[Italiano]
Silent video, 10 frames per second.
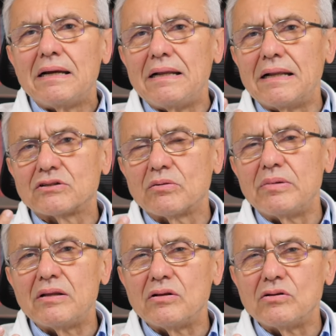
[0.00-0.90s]

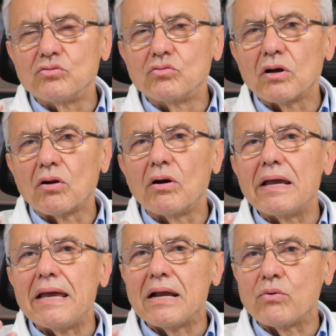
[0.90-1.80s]
l'assorbimento di
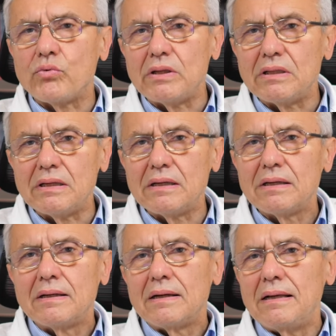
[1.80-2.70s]
zucchero e
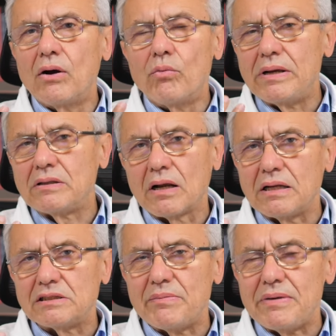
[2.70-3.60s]
quindi l'aumento della
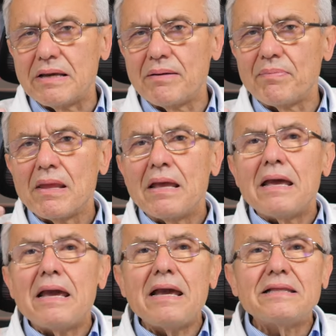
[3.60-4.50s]
glicemia
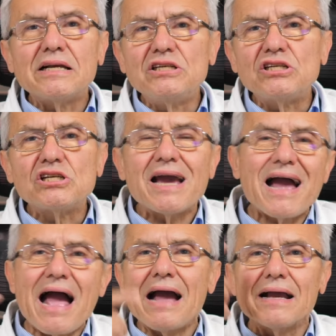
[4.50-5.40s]
ed agisce
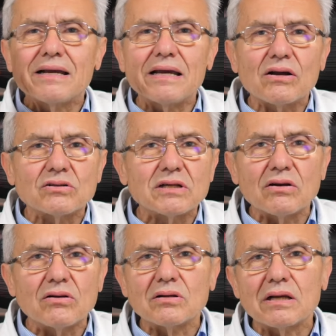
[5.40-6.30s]
anche, cosa
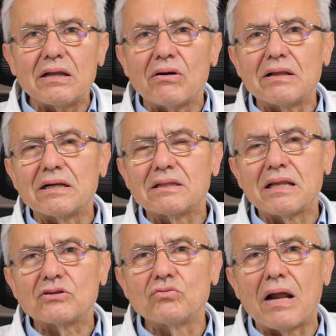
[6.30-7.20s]
che non è da
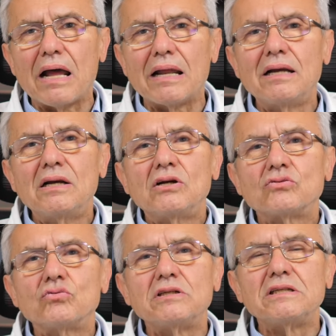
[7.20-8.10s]
trascurare,
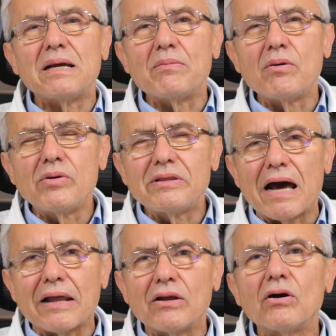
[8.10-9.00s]
sul sistema
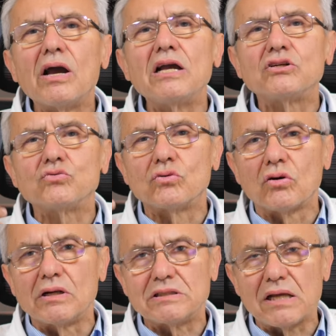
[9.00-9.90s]
immunitario e sul
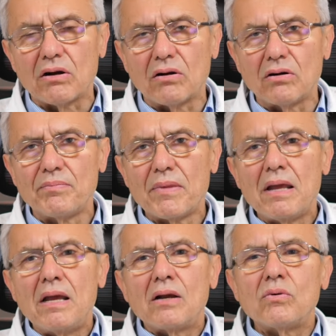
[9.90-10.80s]
colesterolo.
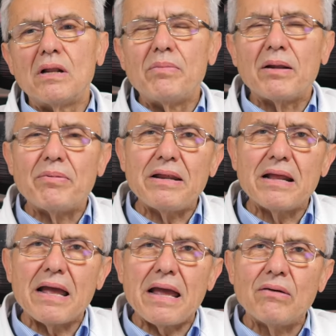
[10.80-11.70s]
Quindi la
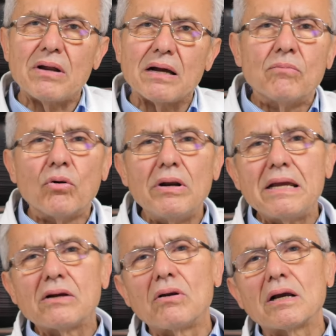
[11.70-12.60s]
berberina è una
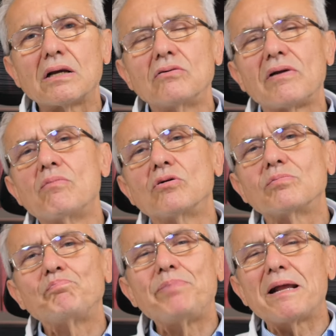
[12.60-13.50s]
molecola che
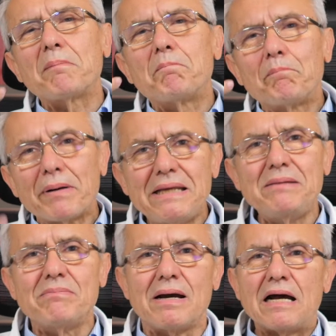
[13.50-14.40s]
dovremmo per
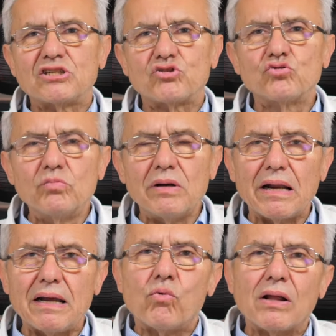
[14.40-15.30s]
prima
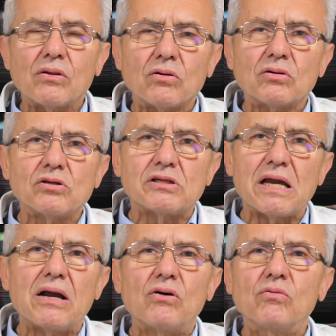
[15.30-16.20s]
assumere quando
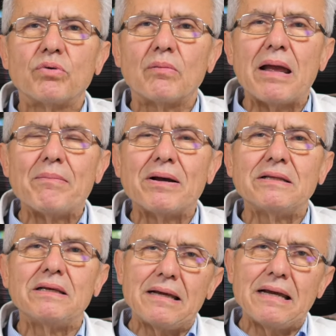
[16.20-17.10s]
c'è un problema
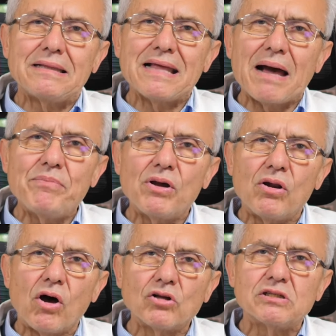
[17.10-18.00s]
di età
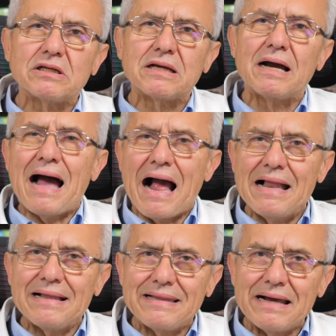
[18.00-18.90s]
biologica
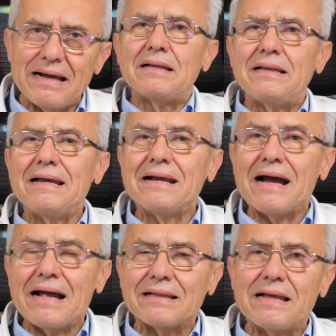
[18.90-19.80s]
alta
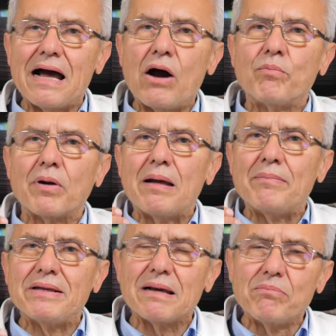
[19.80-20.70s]
legata a un problema
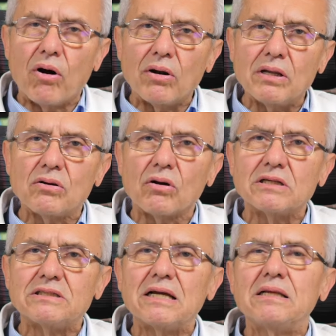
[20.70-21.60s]
metabolico che
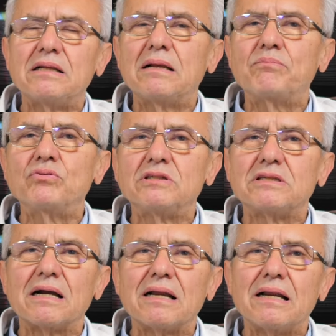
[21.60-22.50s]
sia di, dal punto di
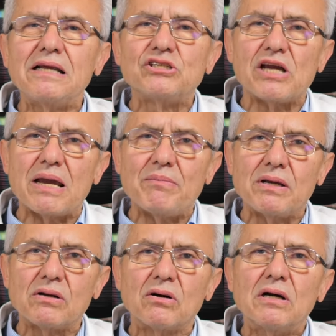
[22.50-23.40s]
vista
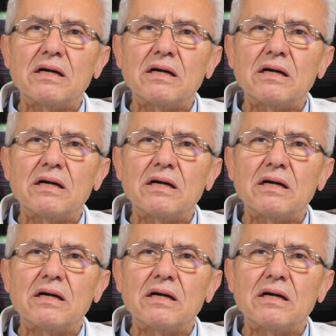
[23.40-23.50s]
glicemico